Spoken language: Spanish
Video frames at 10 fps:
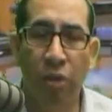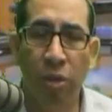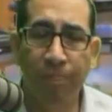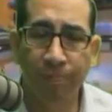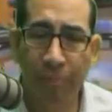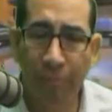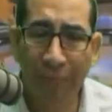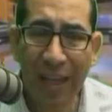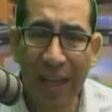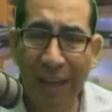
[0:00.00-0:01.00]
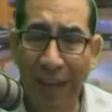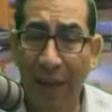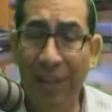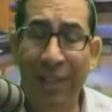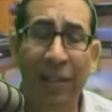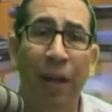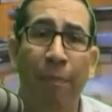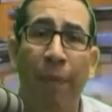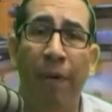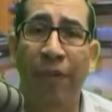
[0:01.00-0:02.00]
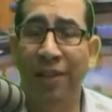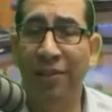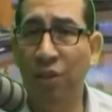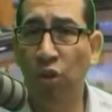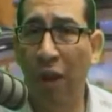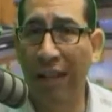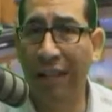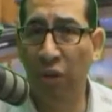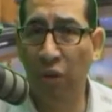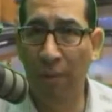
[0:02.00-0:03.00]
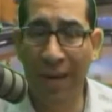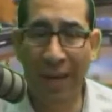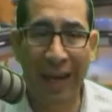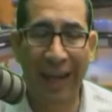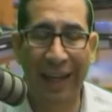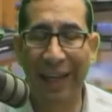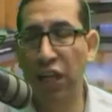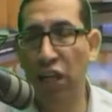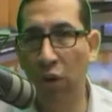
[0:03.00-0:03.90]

Por eso ante la visita del Papa Francisco a Latinoamérica,